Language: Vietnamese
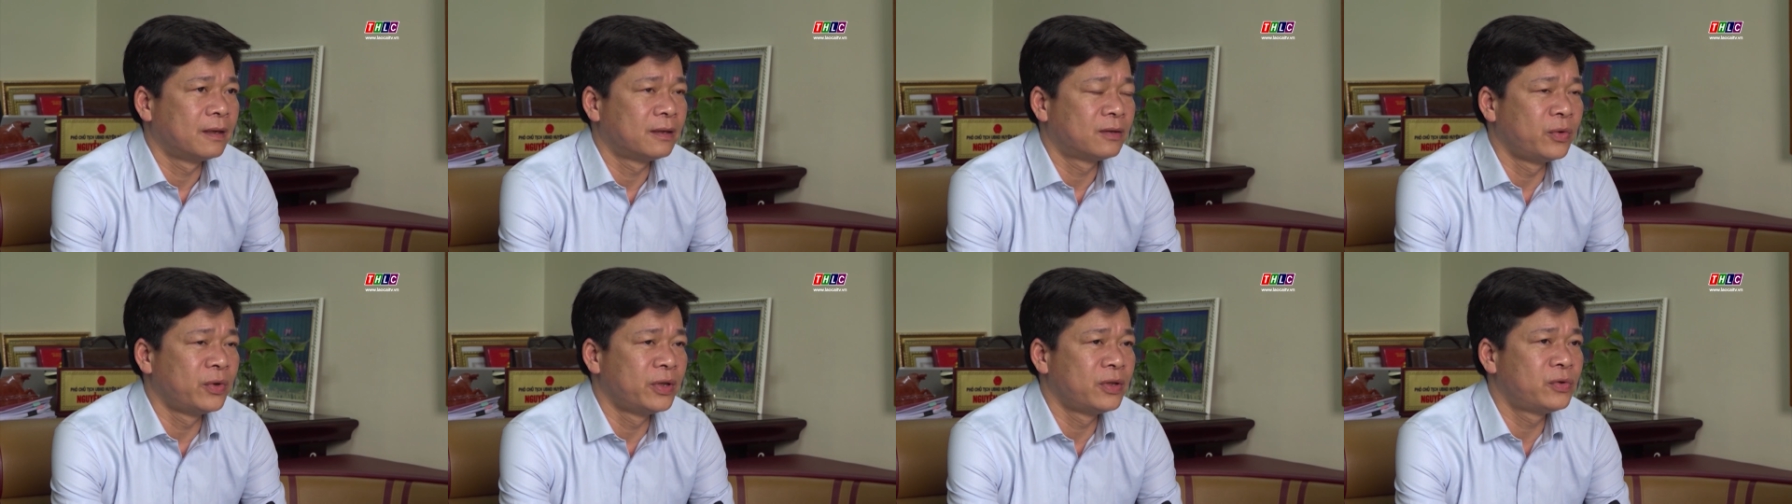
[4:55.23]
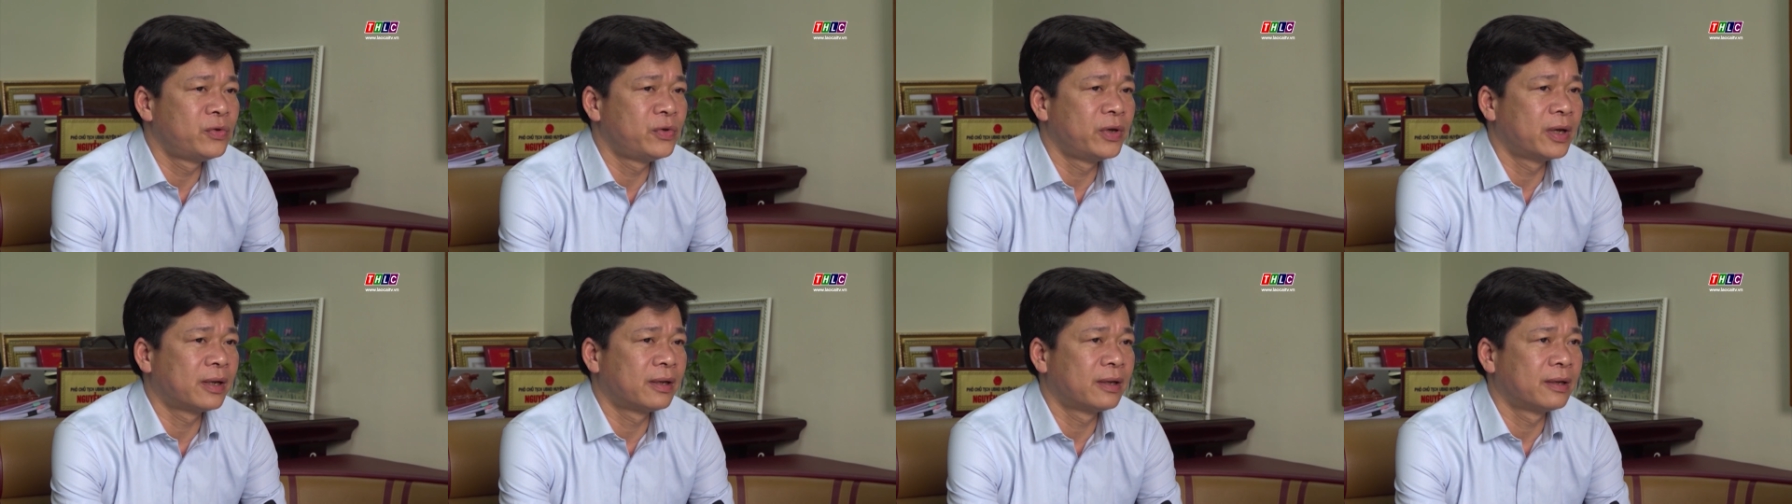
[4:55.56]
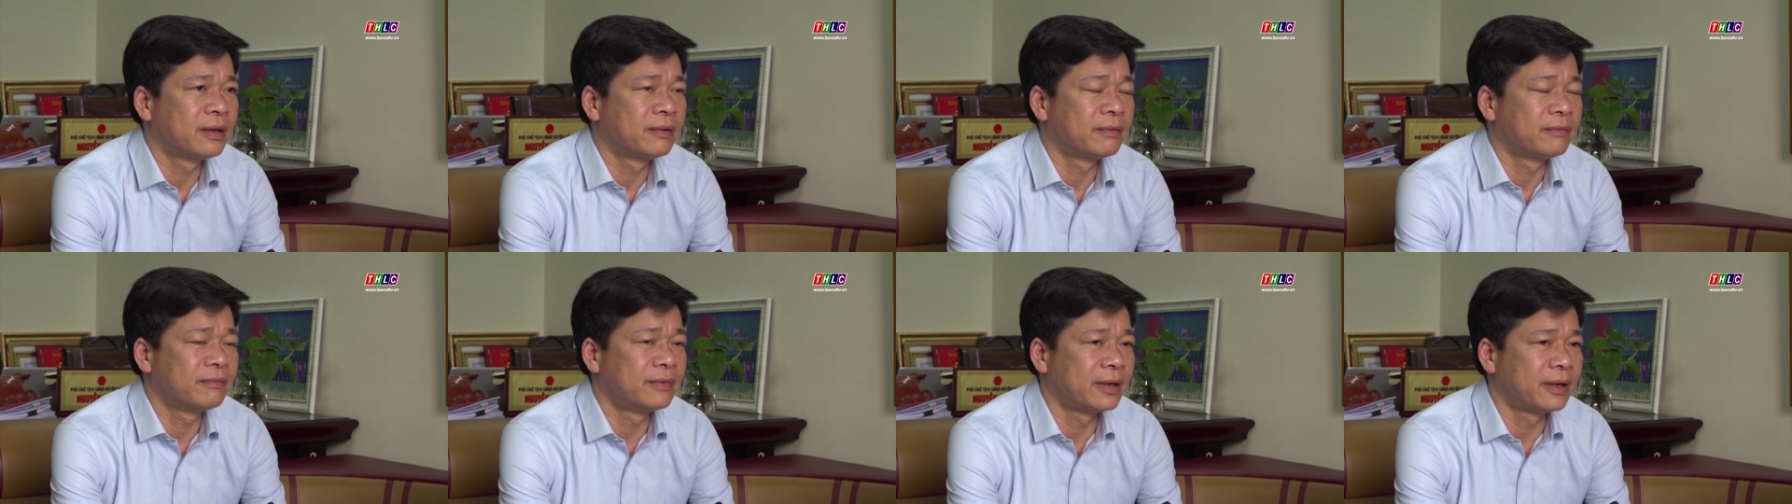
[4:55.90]
tuyên truyền
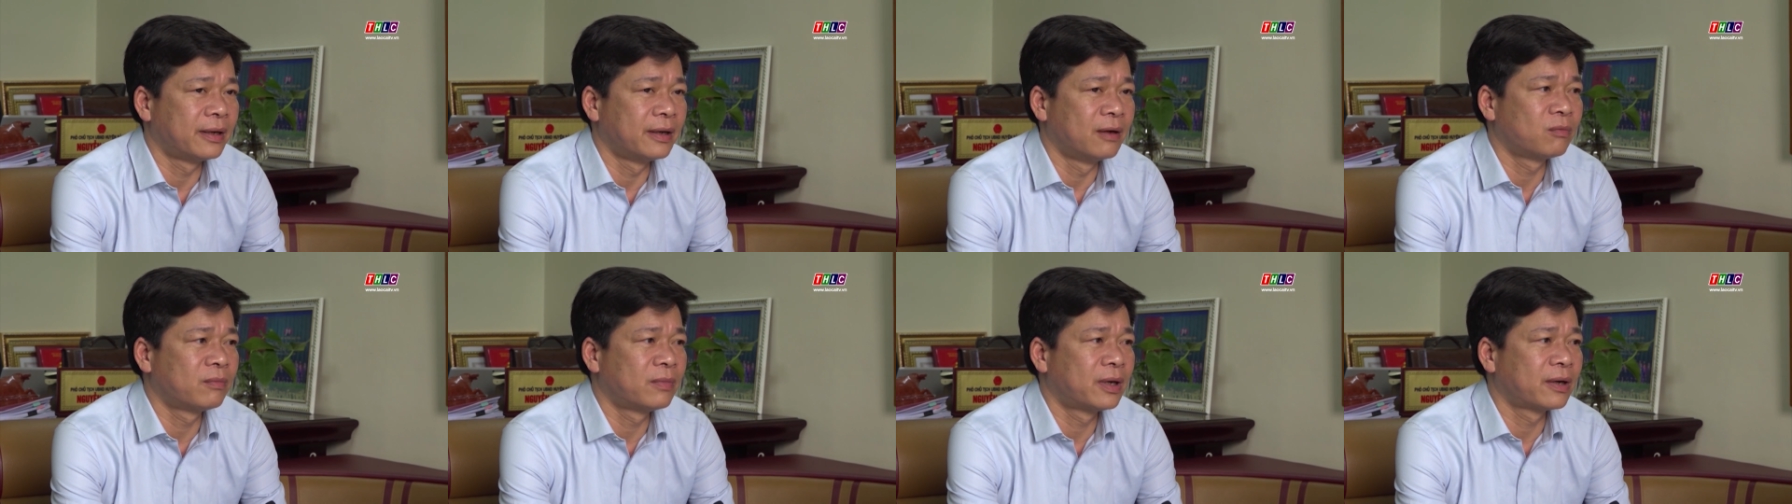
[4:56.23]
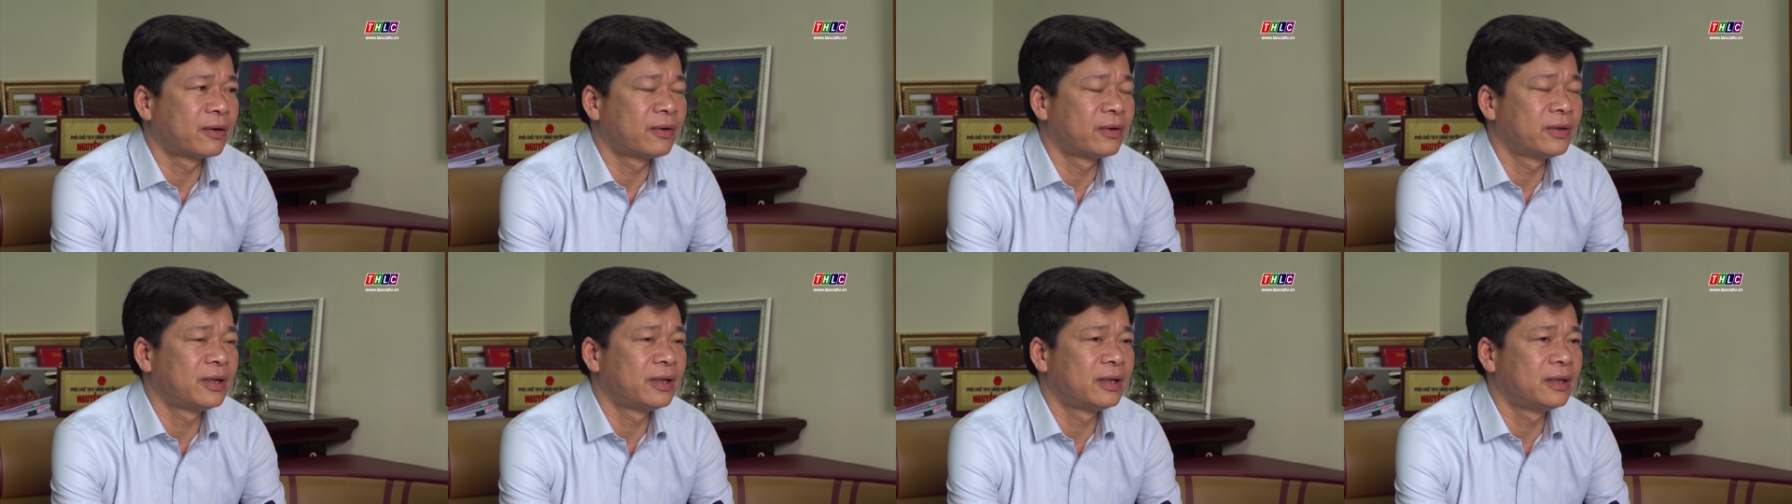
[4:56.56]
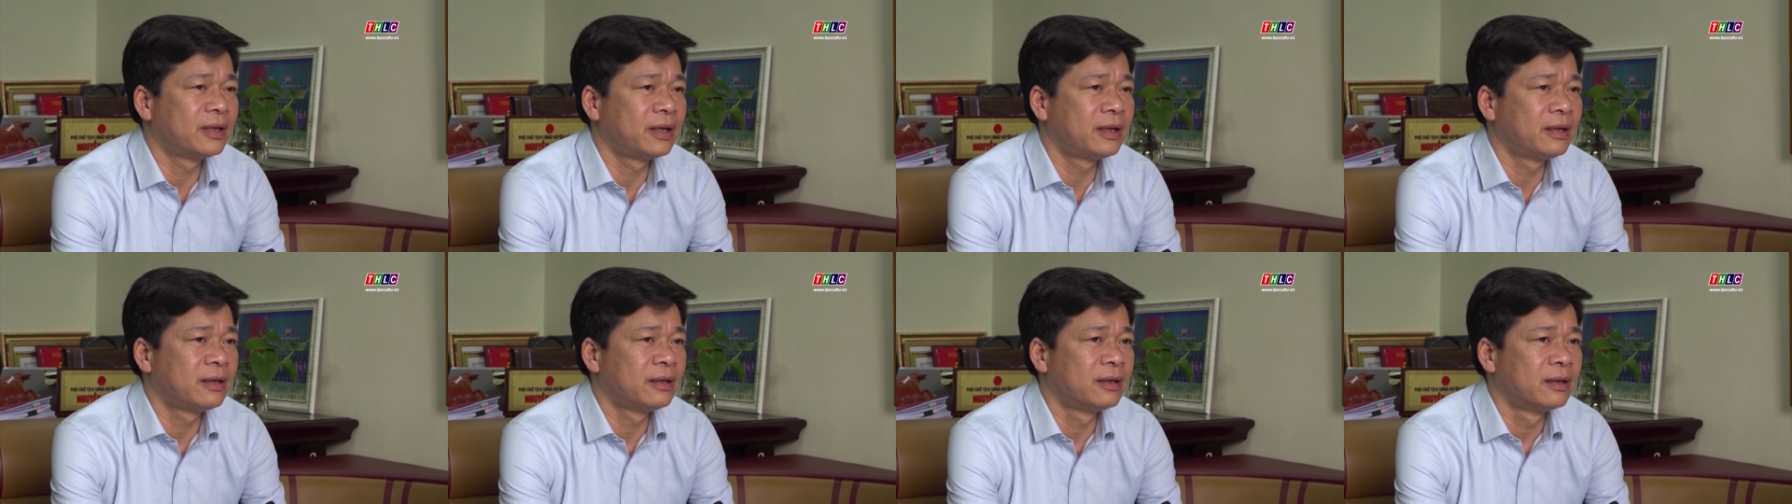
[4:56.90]
vận động bà con nhân
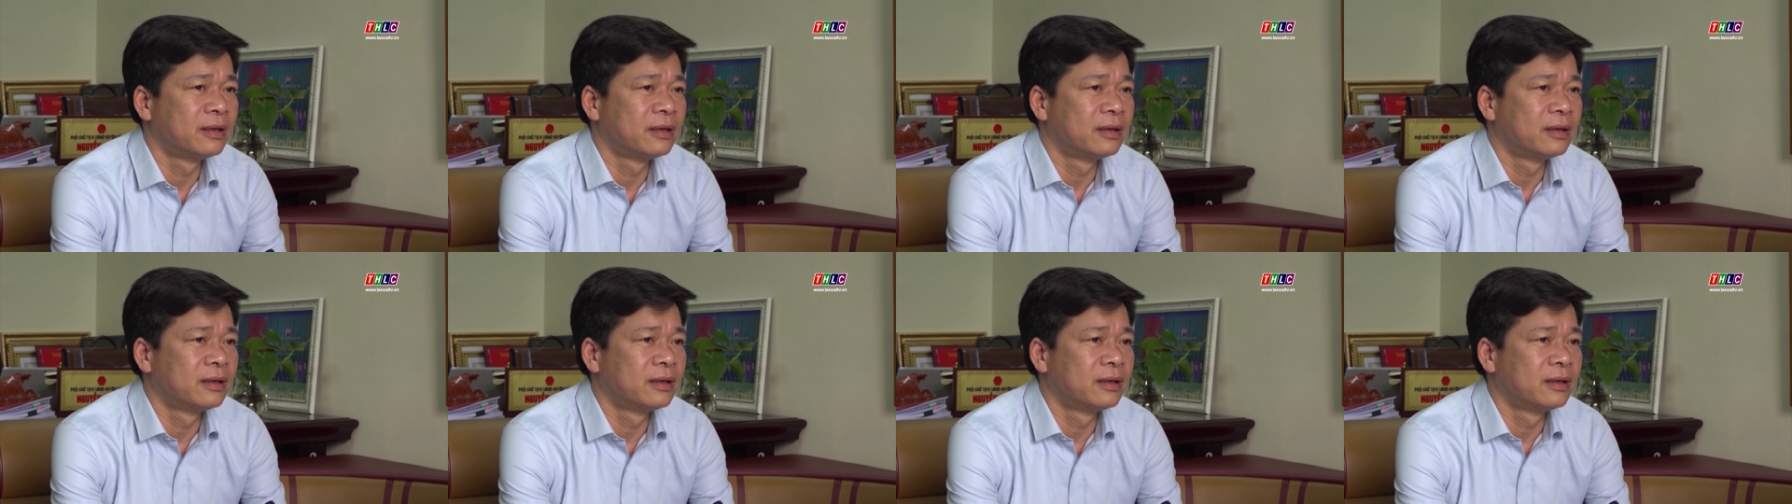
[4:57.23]
dân